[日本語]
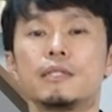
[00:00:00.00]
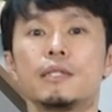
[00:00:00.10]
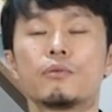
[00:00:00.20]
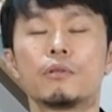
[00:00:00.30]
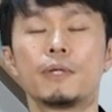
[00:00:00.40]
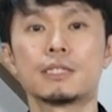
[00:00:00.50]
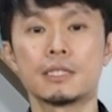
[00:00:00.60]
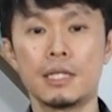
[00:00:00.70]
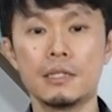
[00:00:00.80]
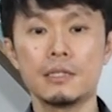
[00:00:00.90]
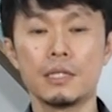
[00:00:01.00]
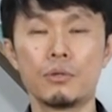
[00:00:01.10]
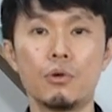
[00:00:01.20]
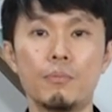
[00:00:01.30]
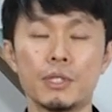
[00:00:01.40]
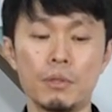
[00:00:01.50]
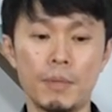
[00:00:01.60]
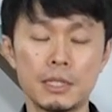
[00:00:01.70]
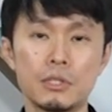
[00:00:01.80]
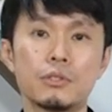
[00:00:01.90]
でこのバチカンってローマの
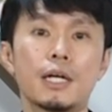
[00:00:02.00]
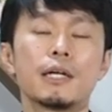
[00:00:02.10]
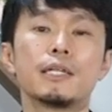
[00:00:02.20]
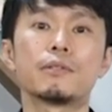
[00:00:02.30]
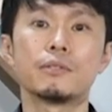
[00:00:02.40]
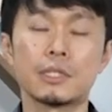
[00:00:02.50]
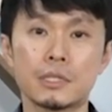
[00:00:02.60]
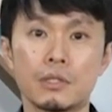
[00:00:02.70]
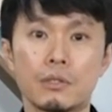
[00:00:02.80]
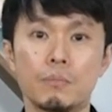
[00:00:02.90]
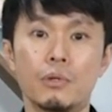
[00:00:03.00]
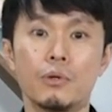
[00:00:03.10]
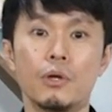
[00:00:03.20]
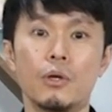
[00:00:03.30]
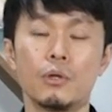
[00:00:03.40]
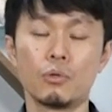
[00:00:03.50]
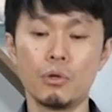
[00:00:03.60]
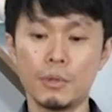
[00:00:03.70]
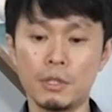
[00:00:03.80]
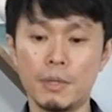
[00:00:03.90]
街の中にあるんですけれども
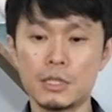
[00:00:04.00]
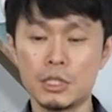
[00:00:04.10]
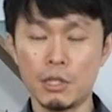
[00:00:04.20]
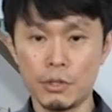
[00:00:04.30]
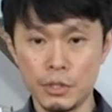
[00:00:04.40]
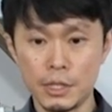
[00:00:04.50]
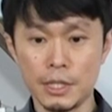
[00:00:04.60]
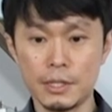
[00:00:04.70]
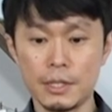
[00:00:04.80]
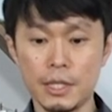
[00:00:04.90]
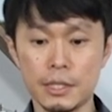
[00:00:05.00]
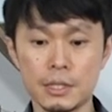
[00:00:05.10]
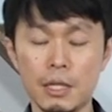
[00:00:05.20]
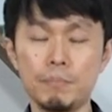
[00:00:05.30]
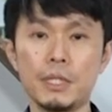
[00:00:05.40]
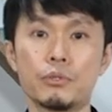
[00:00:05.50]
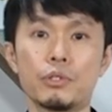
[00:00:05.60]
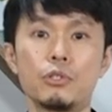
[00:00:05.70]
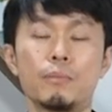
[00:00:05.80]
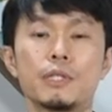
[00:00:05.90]
ローマの街を歩いていって
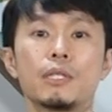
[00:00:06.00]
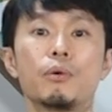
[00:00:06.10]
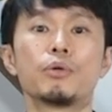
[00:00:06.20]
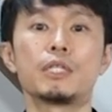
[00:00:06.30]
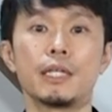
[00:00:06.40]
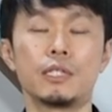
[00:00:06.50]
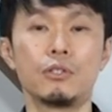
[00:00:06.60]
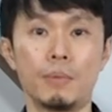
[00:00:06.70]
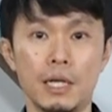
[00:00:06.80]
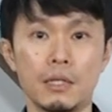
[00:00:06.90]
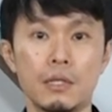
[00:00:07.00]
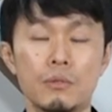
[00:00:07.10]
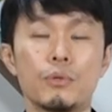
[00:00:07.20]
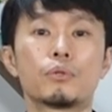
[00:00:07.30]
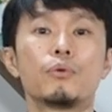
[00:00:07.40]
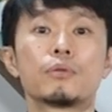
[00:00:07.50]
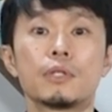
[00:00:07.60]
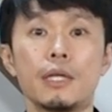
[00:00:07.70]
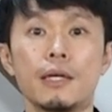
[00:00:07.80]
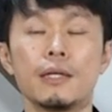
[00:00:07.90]
サンピエトロ広場っていうのは大きな広場を通っ
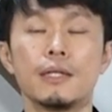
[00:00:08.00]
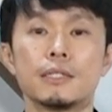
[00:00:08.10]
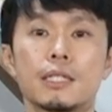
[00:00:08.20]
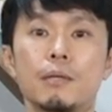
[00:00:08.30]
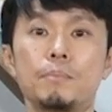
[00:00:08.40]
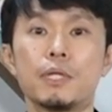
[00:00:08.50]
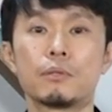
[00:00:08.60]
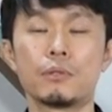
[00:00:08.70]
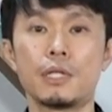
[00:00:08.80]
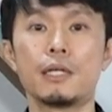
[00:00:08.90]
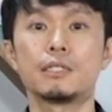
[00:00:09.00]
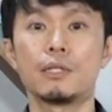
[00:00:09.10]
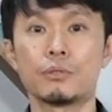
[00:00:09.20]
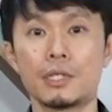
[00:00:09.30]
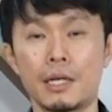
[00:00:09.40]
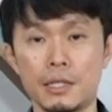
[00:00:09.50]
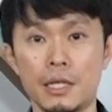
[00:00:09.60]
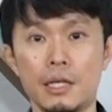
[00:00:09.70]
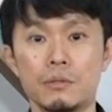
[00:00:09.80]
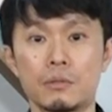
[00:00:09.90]
てサンピエトロ大聖堂の中に入